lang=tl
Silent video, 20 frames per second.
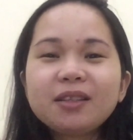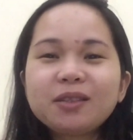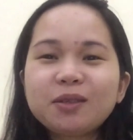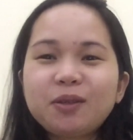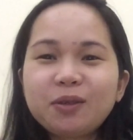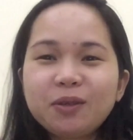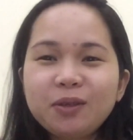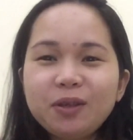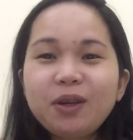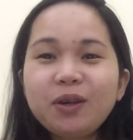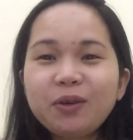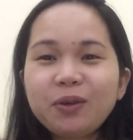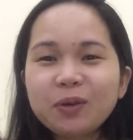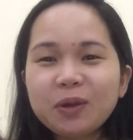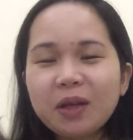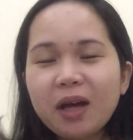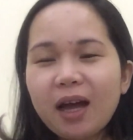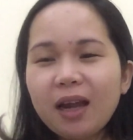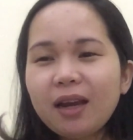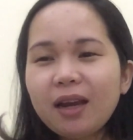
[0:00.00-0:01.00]
So, yun,
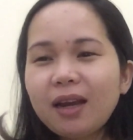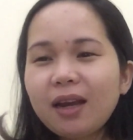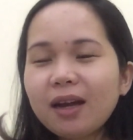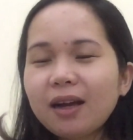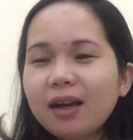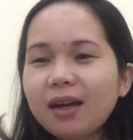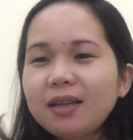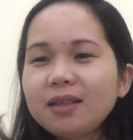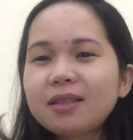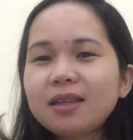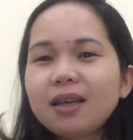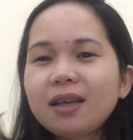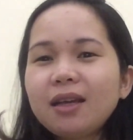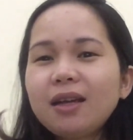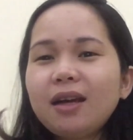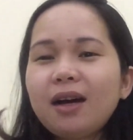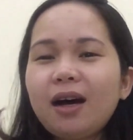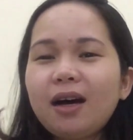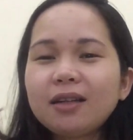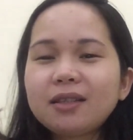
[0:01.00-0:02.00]
utakan lang guys.
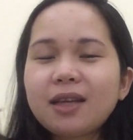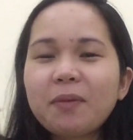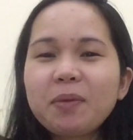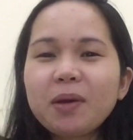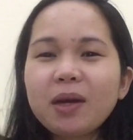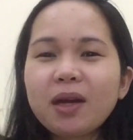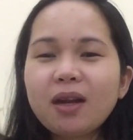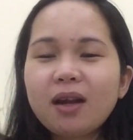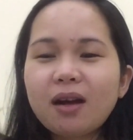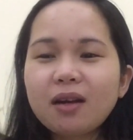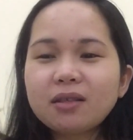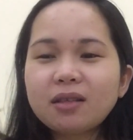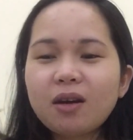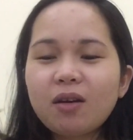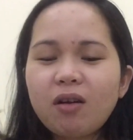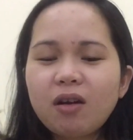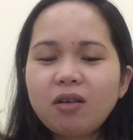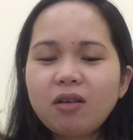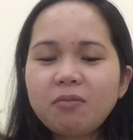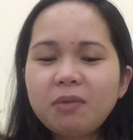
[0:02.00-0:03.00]
Uh, sabi nga ng
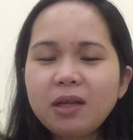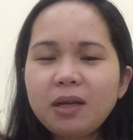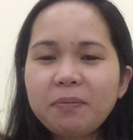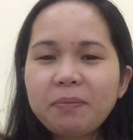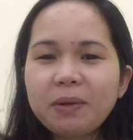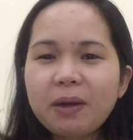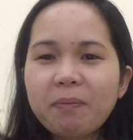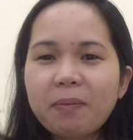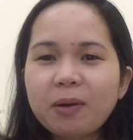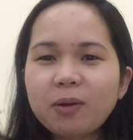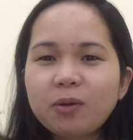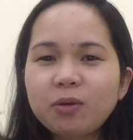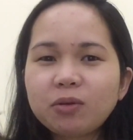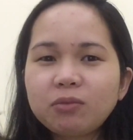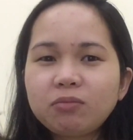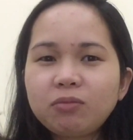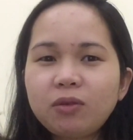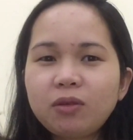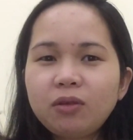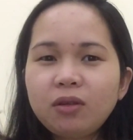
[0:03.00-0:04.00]
asawa ko, ano ba yung
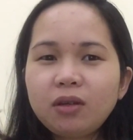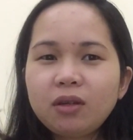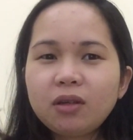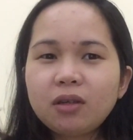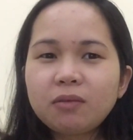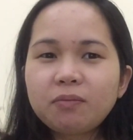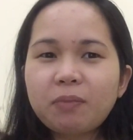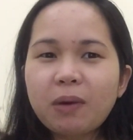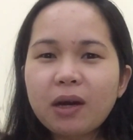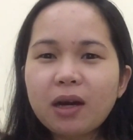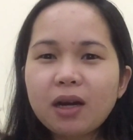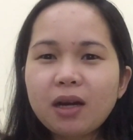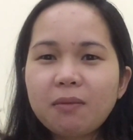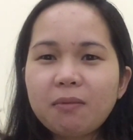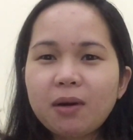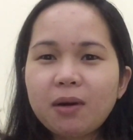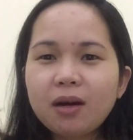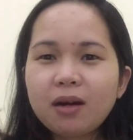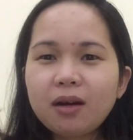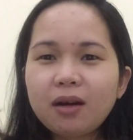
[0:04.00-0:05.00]
pinapanood mo? Para
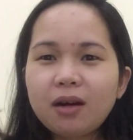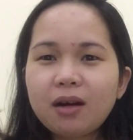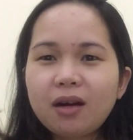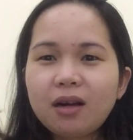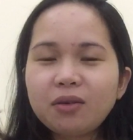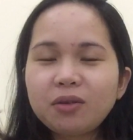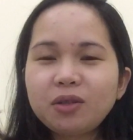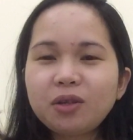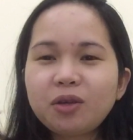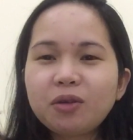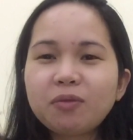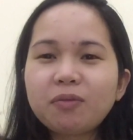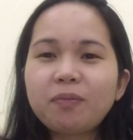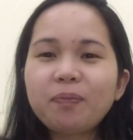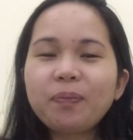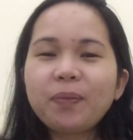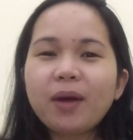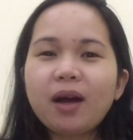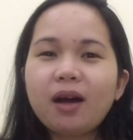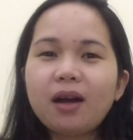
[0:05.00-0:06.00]
namang, ano daw,
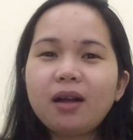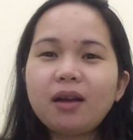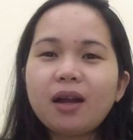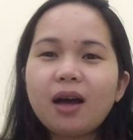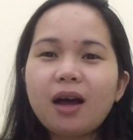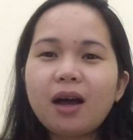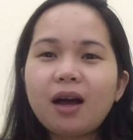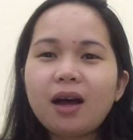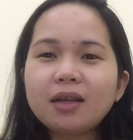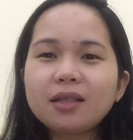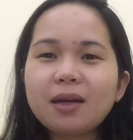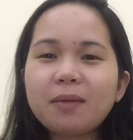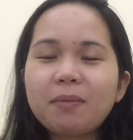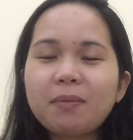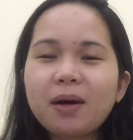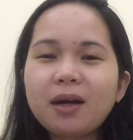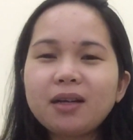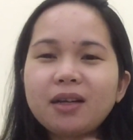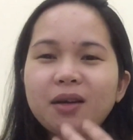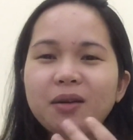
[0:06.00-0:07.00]
uh,
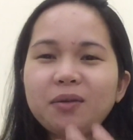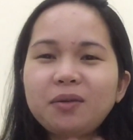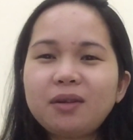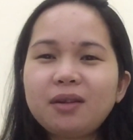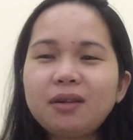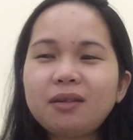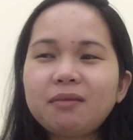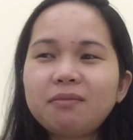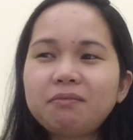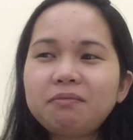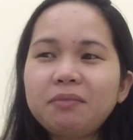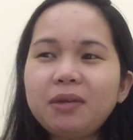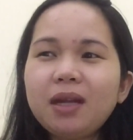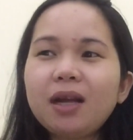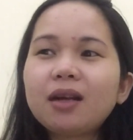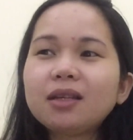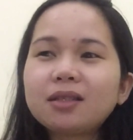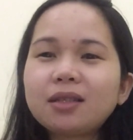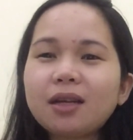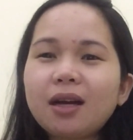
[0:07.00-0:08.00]
nakakasama daw
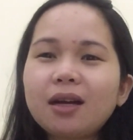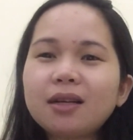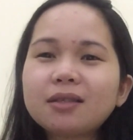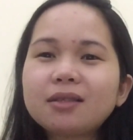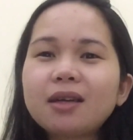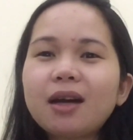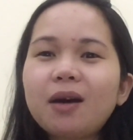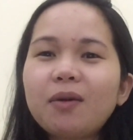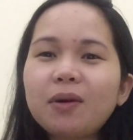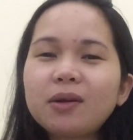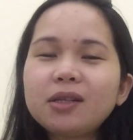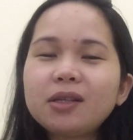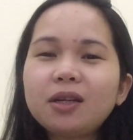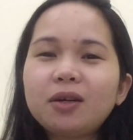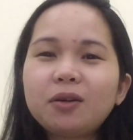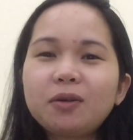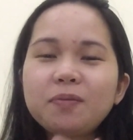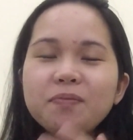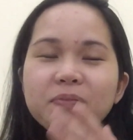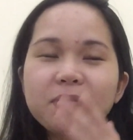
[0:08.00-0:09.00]
bilang isang asawa
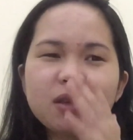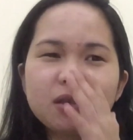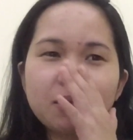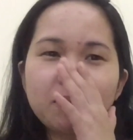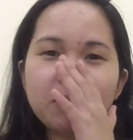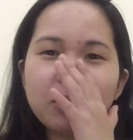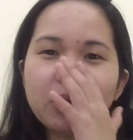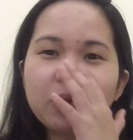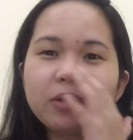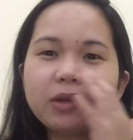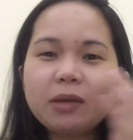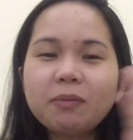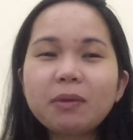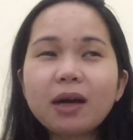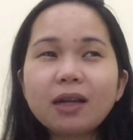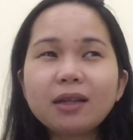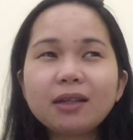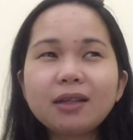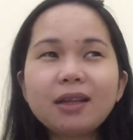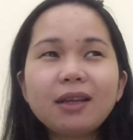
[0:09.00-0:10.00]
daw. Sabi ko, hindi
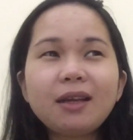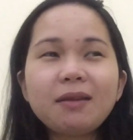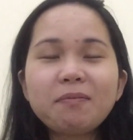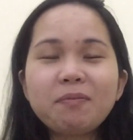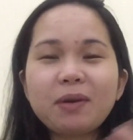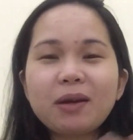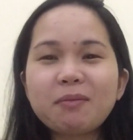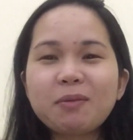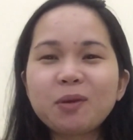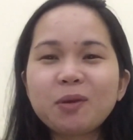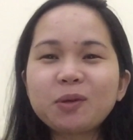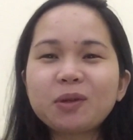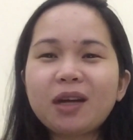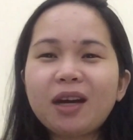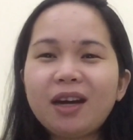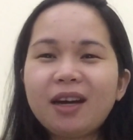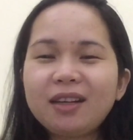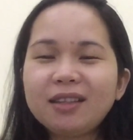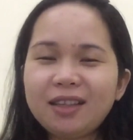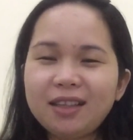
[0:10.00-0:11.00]
maganda yan para
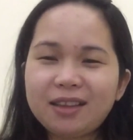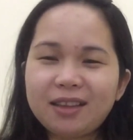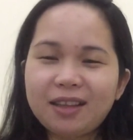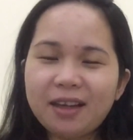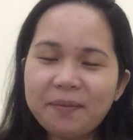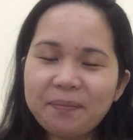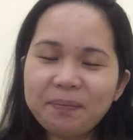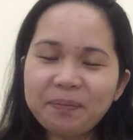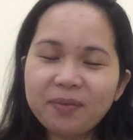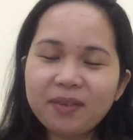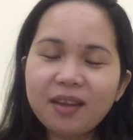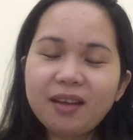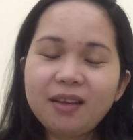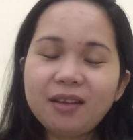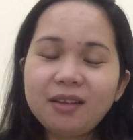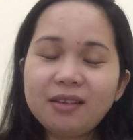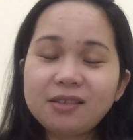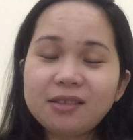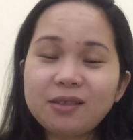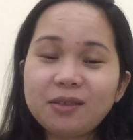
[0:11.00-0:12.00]
mautakan kita.
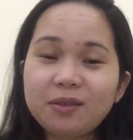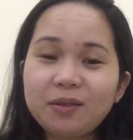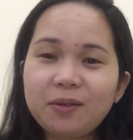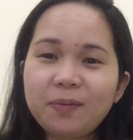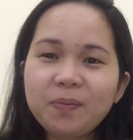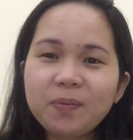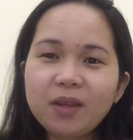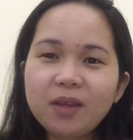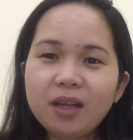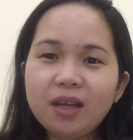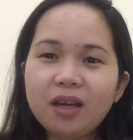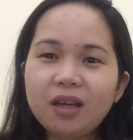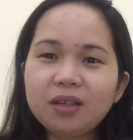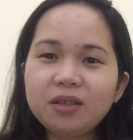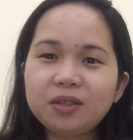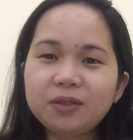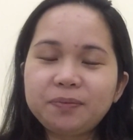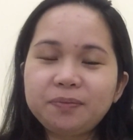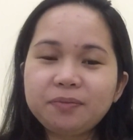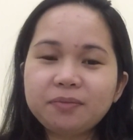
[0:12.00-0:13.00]
So,
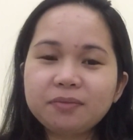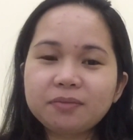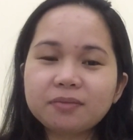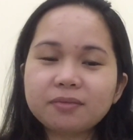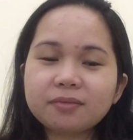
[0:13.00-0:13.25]
ayun.